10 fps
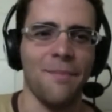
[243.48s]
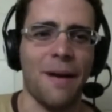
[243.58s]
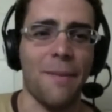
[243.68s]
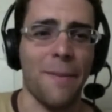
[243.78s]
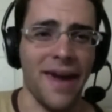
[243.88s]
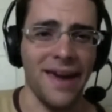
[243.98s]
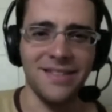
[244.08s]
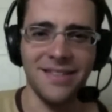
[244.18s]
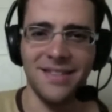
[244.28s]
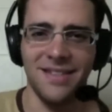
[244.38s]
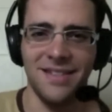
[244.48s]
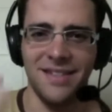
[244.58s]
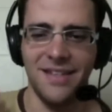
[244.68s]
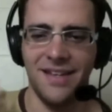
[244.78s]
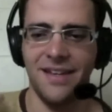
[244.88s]
papéis
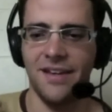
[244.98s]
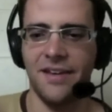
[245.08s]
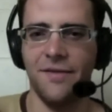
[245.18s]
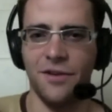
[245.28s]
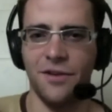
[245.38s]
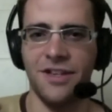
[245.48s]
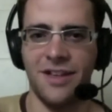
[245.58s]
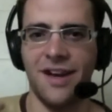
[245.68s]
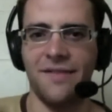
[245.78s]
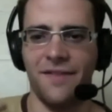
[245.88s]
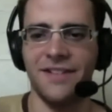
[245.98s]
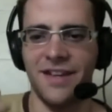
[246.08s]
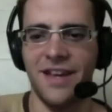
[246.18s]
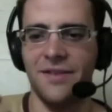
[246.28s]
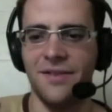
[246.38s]
que você está
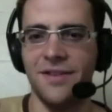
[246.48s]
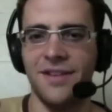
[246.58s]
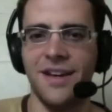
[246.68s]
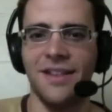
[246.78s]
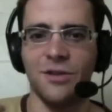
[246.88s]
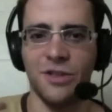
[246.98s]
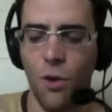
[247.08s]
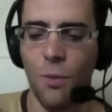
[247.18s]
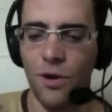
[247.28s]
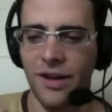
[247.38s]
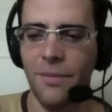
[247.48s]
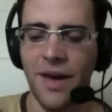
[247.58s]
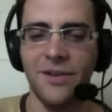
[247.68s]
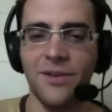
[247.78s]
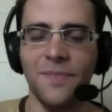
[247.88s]
fazendo no seu
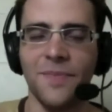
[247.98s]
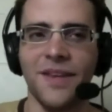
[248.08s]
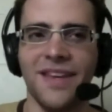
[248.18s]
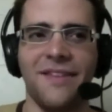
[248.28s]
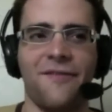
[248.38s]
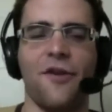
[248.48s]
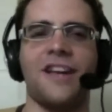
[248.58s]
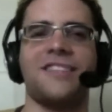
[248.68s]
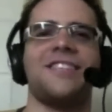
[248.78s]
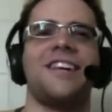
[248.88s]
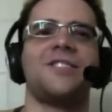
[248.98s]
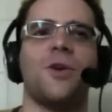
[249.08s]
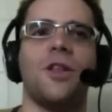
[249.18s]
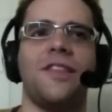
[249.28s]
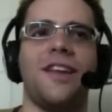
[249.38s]
comportamento. E foi assim, eles
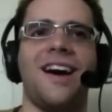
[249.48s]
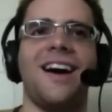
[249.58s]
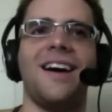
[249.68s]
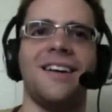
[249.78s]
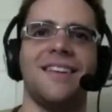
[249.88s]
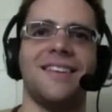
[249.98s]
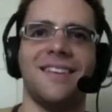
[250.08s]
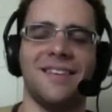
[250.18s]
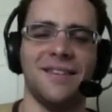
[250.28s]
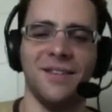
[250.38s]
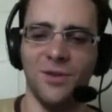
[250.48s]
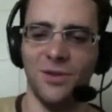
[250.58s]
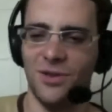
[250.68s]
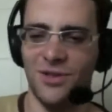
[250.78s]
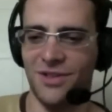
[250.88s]
na
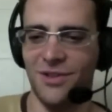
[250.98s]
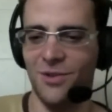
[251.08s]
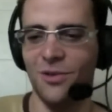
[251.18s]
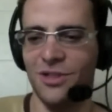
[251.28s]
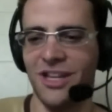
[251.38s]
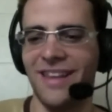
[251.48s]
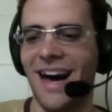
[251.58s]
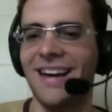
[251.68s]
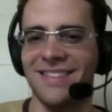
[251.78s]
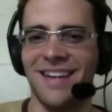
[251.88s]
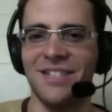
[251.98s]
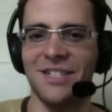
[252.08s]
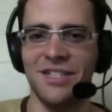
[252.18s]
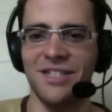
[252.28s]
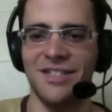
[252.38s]
nos, num dos andares lá
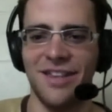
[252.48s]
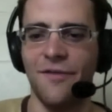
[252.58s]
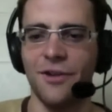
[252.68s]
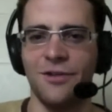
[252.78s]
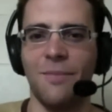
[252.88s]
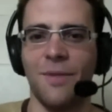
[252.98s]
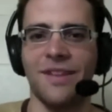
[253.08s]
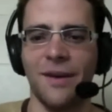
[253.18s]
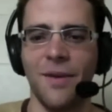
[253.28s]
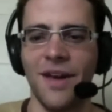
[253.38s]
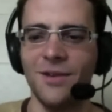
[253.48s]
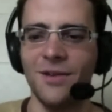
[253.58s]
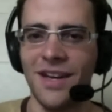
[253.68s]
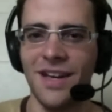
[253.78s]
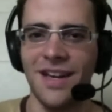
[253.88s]
de Stanford, do
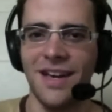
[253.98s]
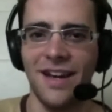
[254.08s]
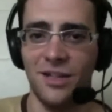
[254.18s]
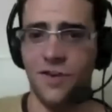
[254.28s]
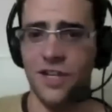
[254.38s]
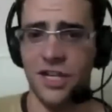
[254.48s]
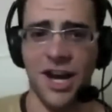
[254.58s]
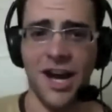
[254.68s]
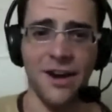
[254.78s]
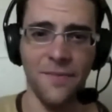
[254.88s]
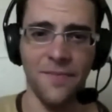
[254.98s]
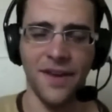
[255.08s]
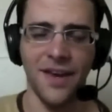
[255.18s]
departamento, eles fecharam